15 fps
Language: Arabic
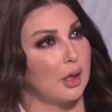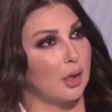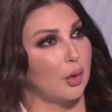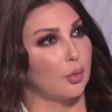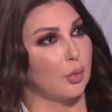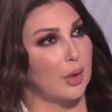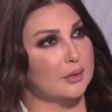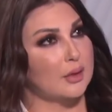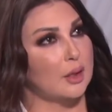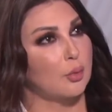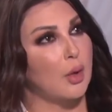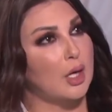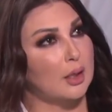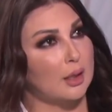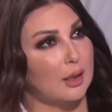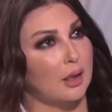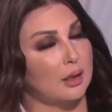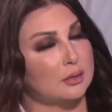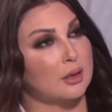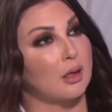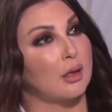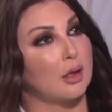أو هذا الواقع
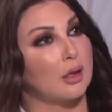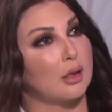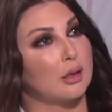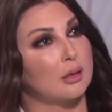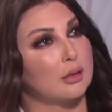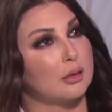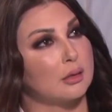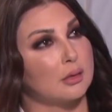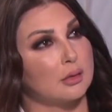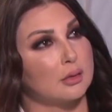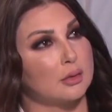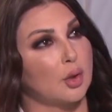أعطاها آه،